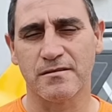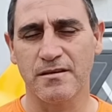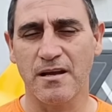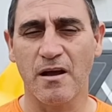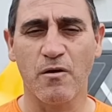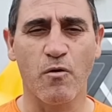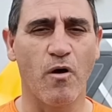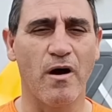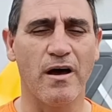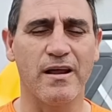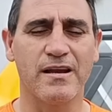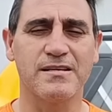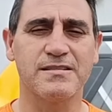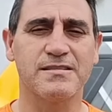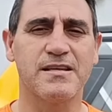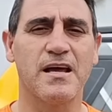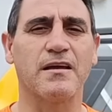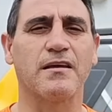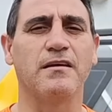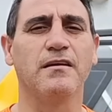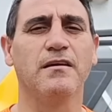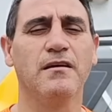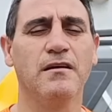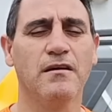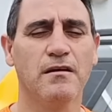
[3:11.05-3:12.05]
E agora está
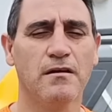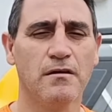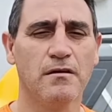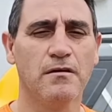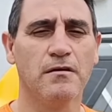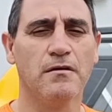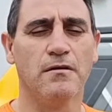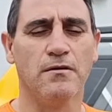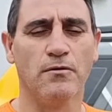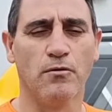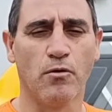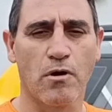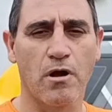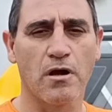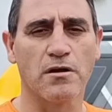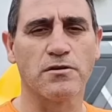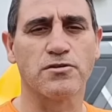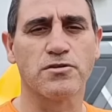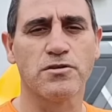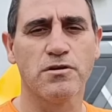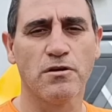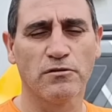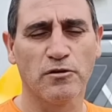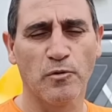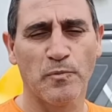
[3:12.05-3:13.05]
aqui no
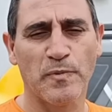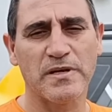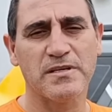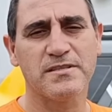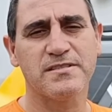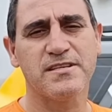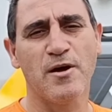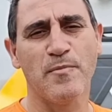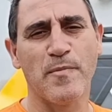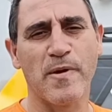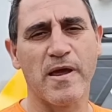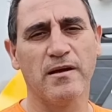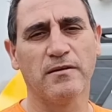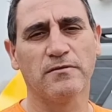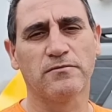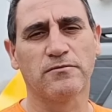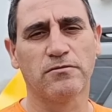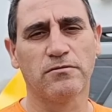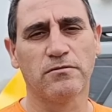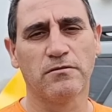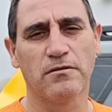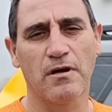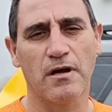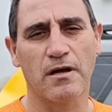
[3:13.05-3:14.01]
cantinho do pensamento,